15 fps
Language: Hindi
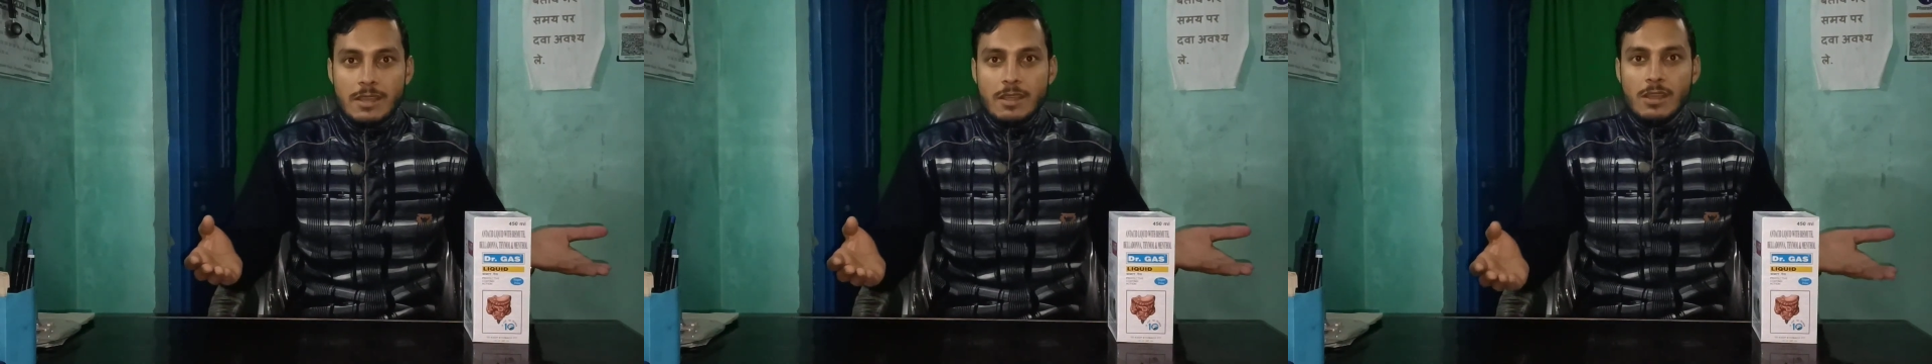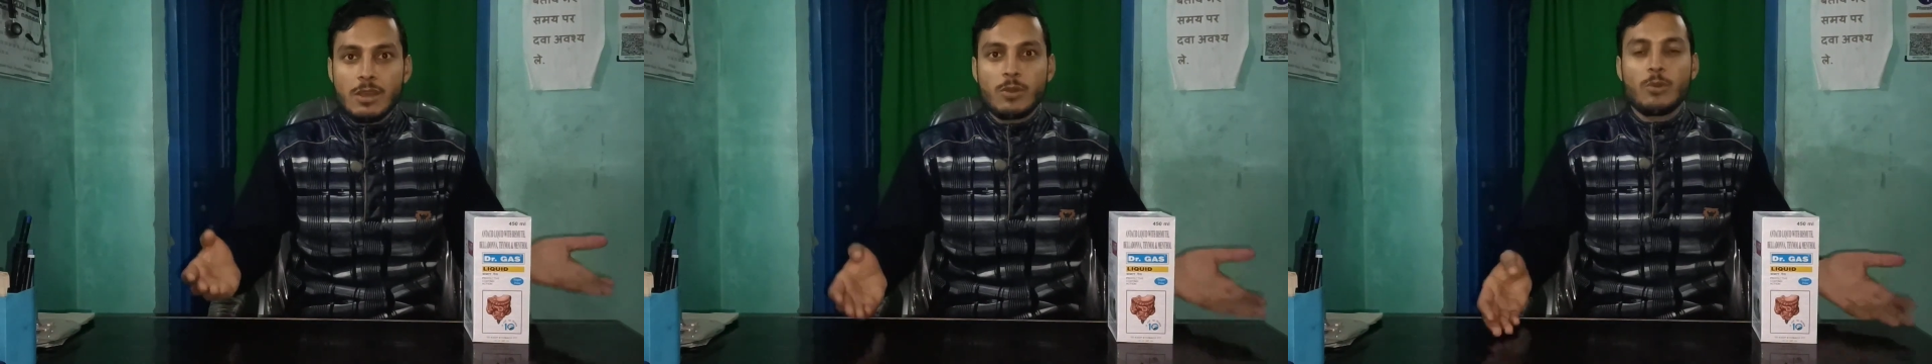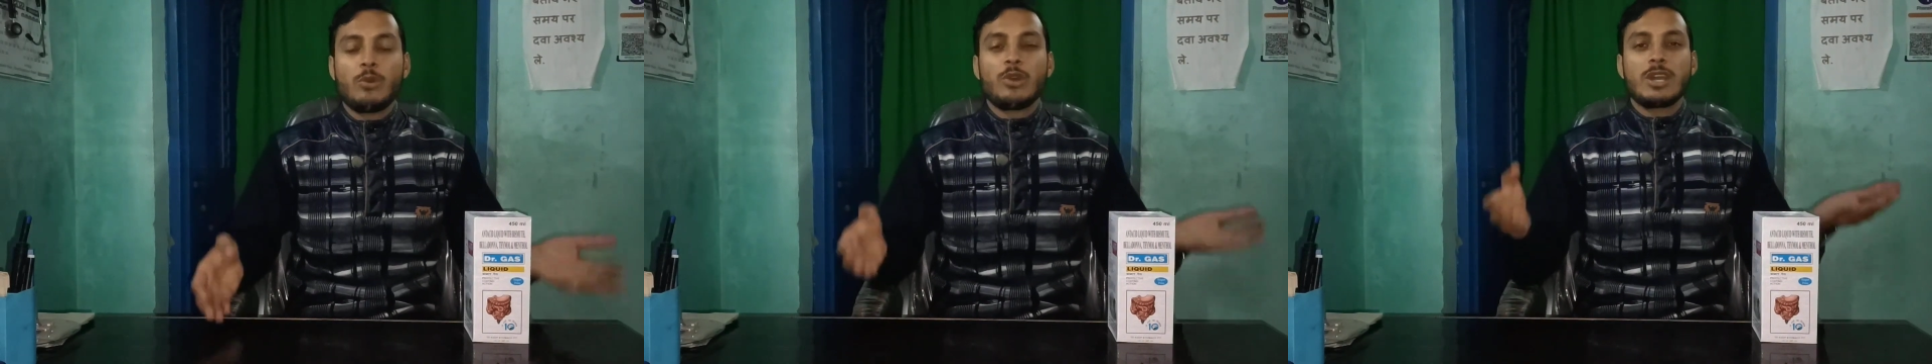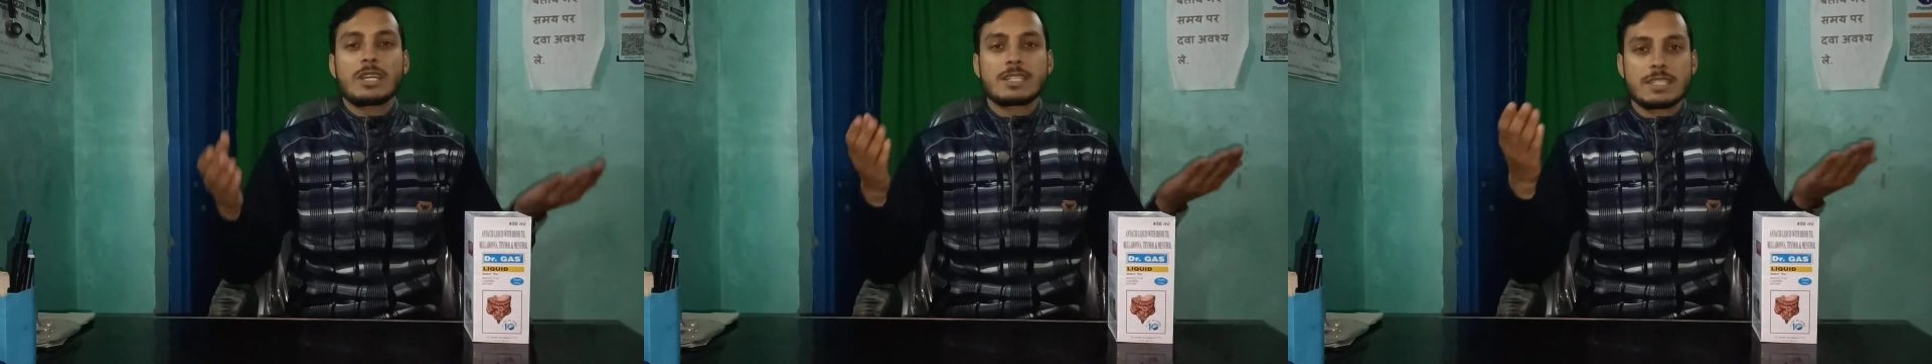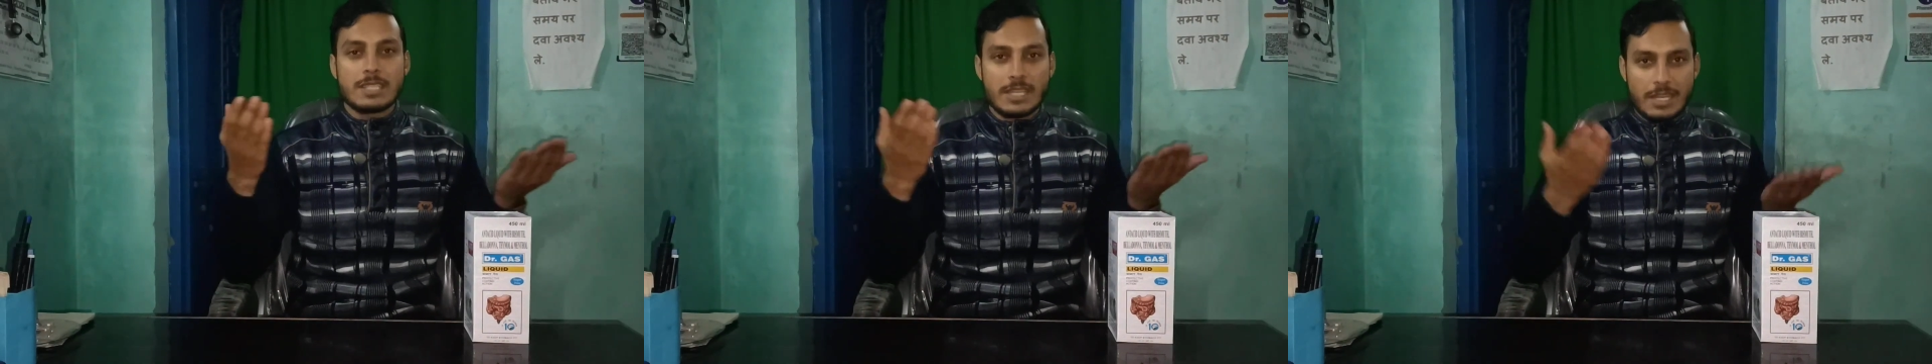हैं वो एक
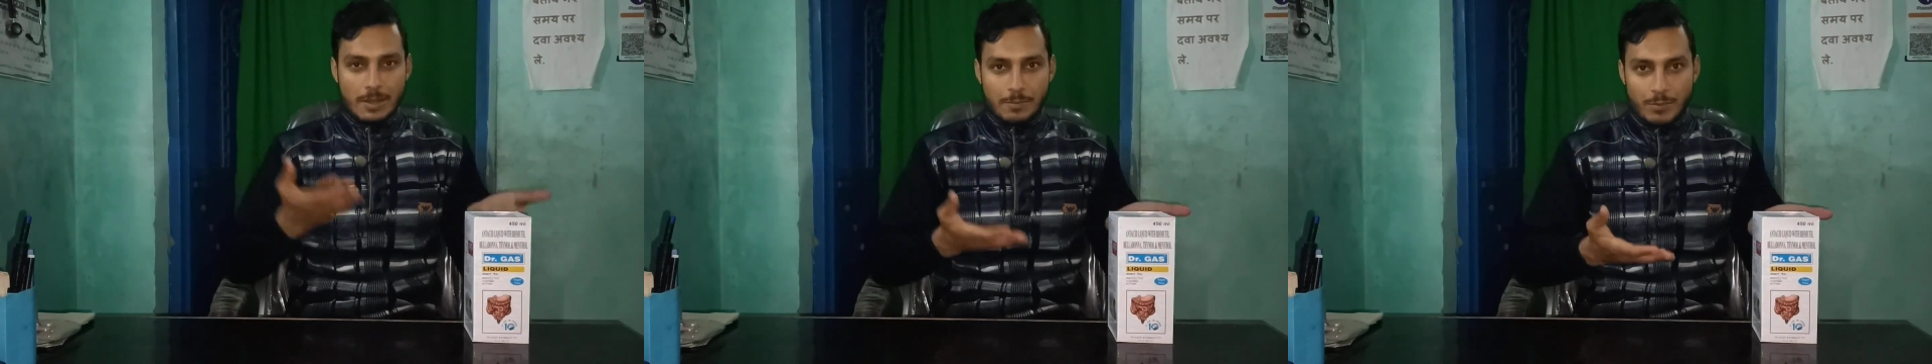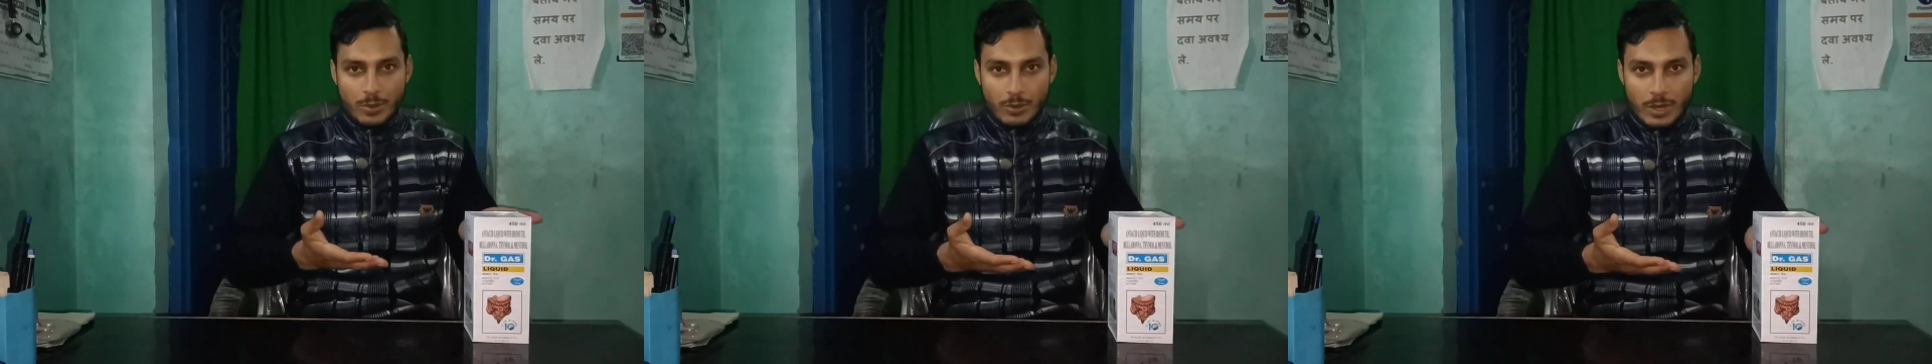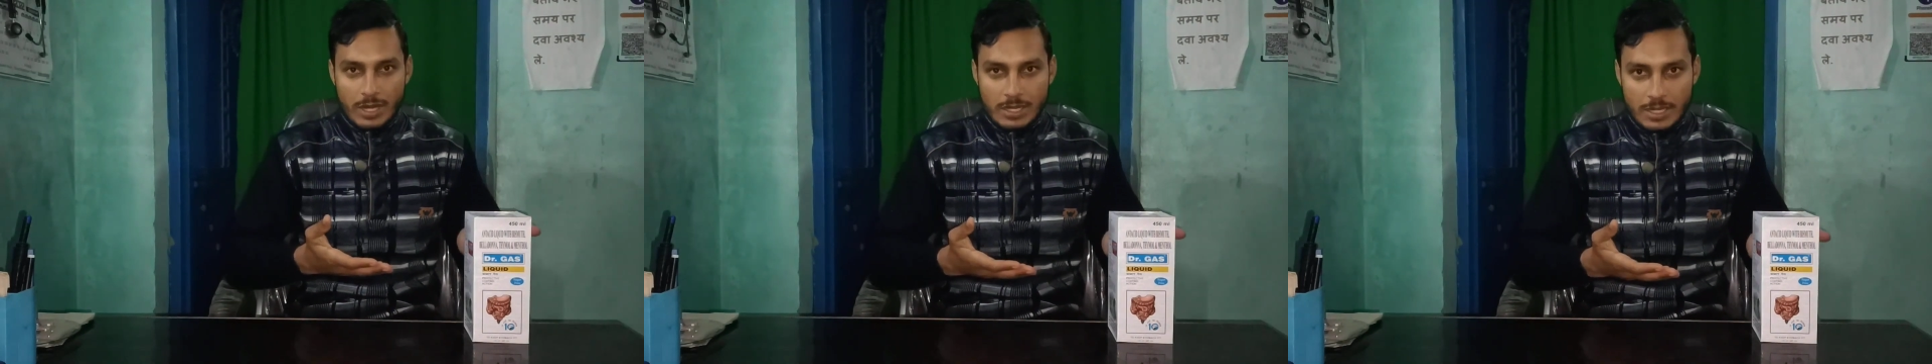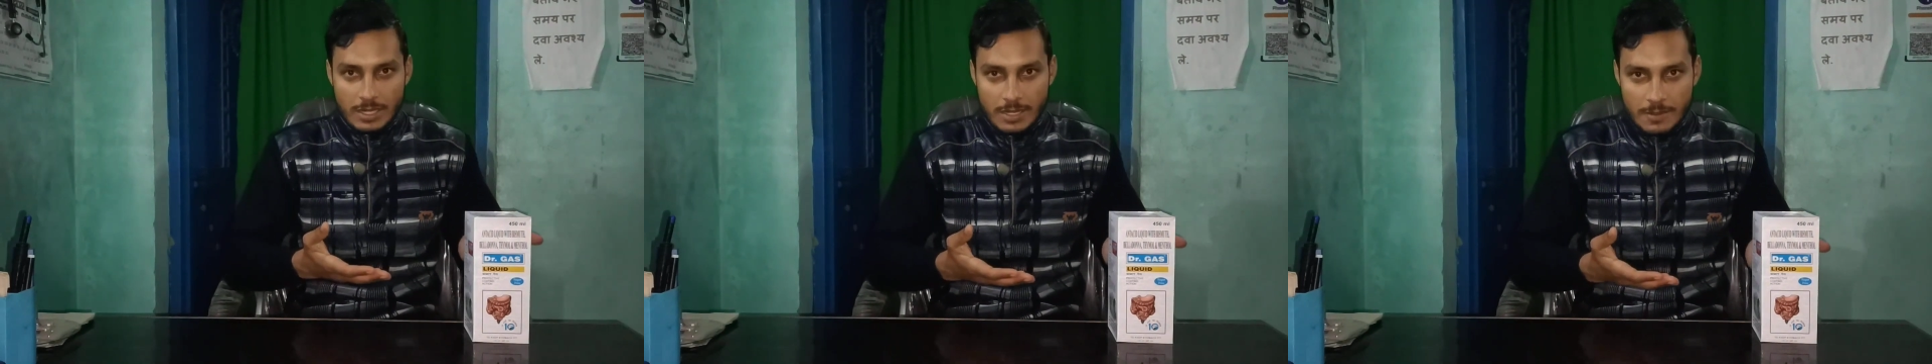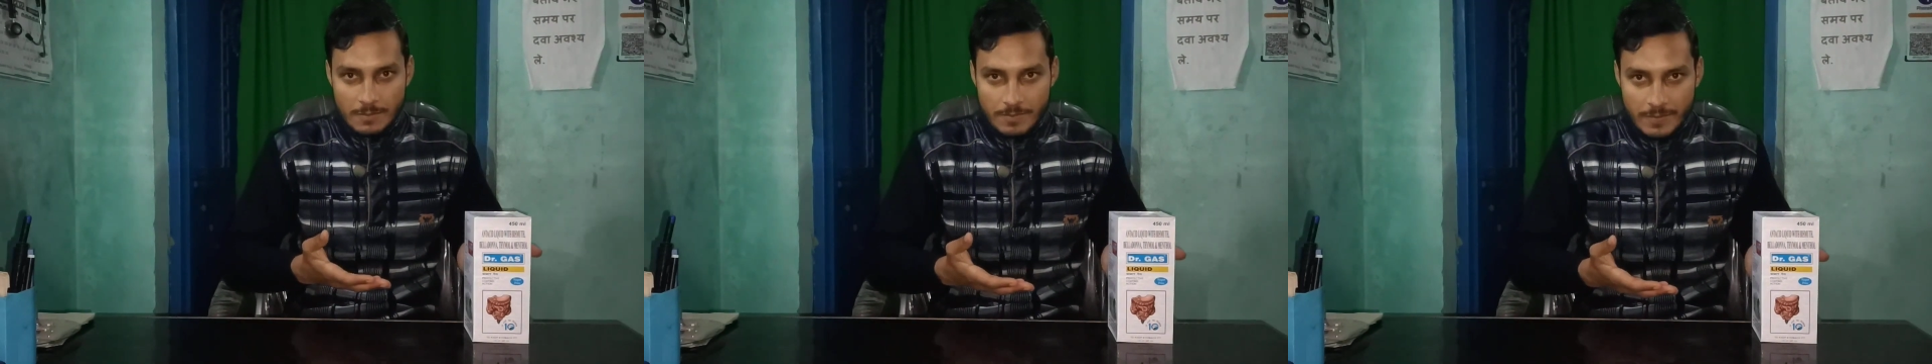सिरप प्रोडक्ट
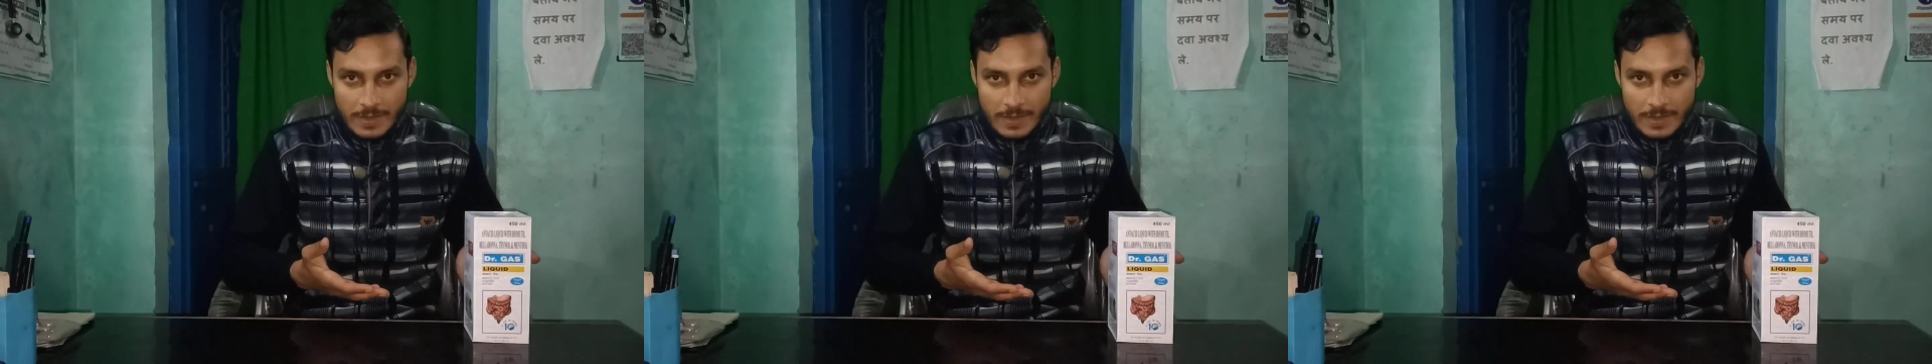है